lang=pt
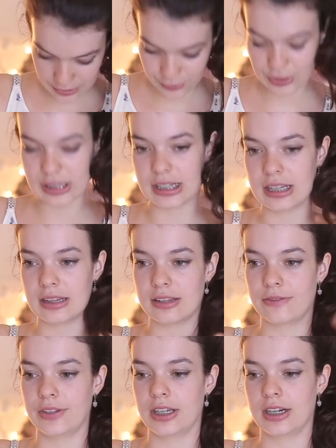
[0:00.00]
você
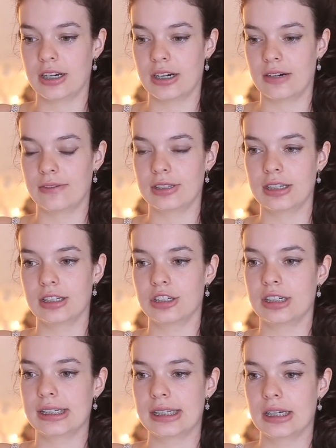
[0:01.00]
fica, você
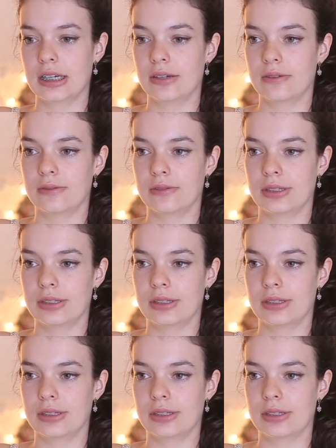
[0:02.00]
deixa de ser,